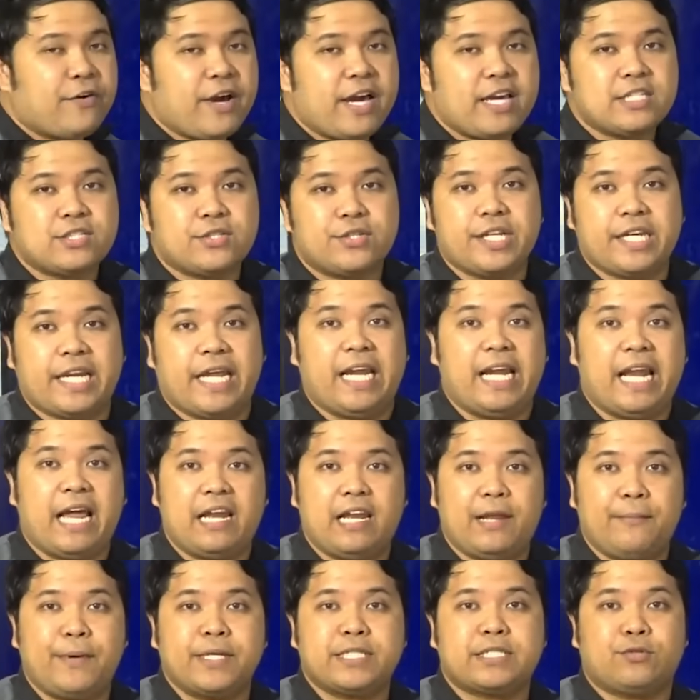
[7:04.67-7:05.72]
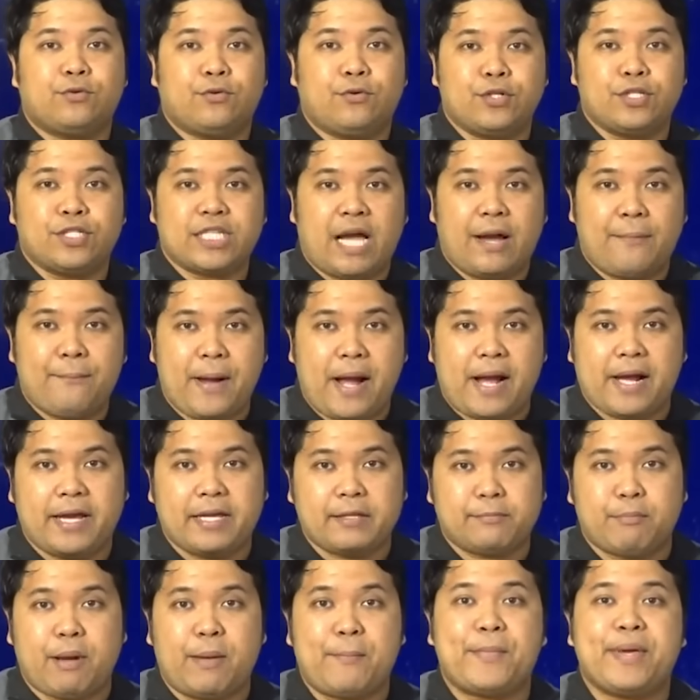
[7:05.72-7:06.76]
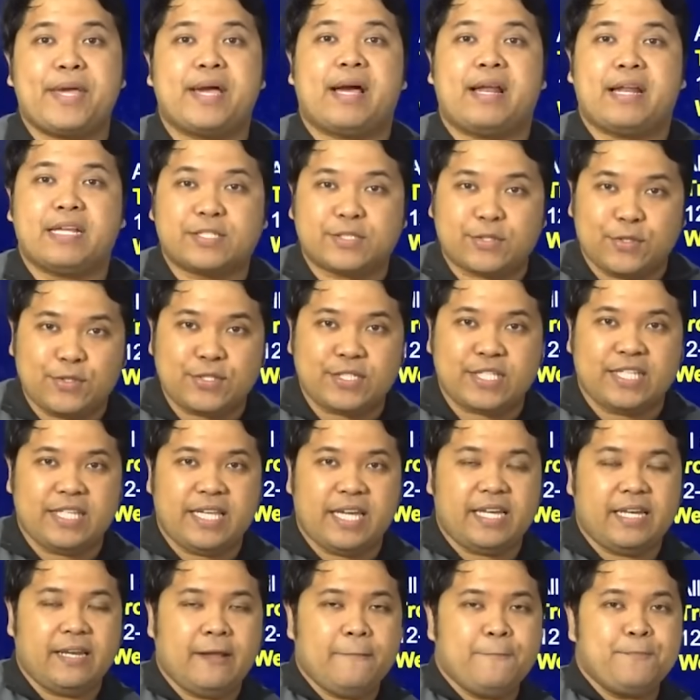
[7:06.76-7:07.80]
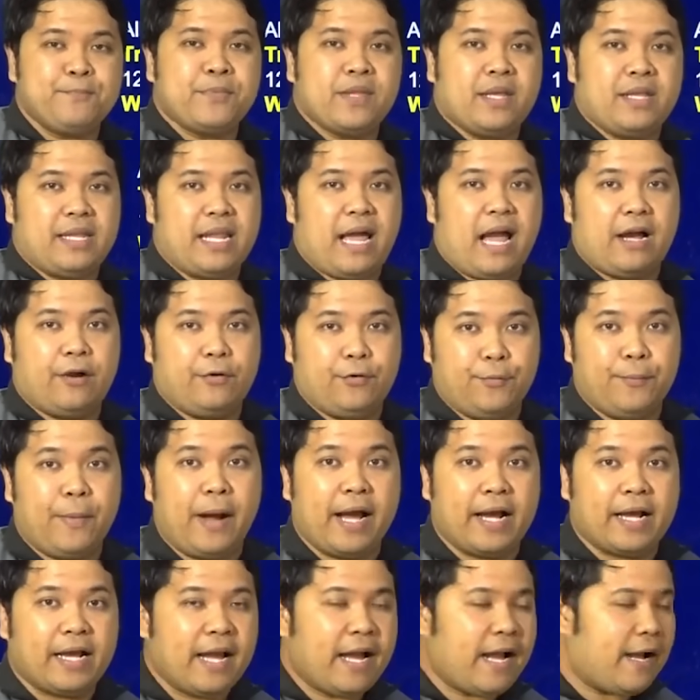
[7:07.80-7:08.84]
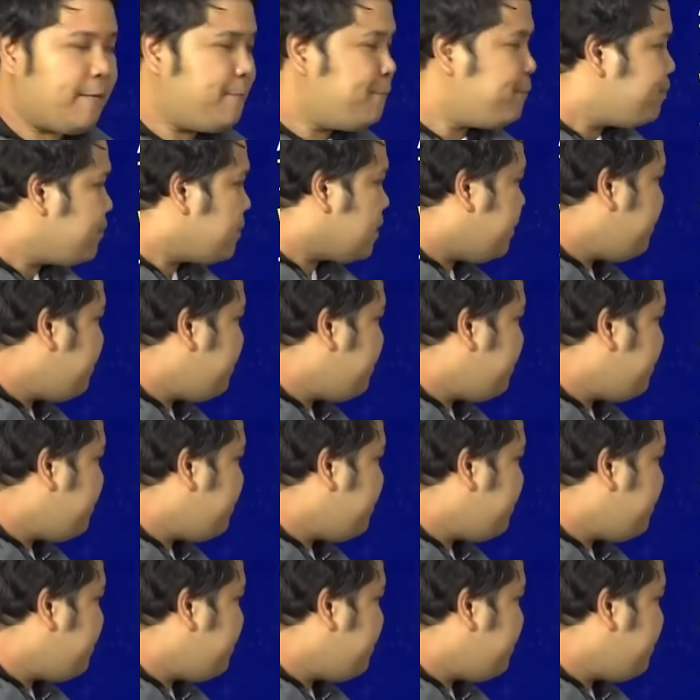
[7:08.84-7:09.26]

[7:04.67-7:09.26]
advisory na ilalabas tungkol sa habagat mamayang alas 11 din ng umaga.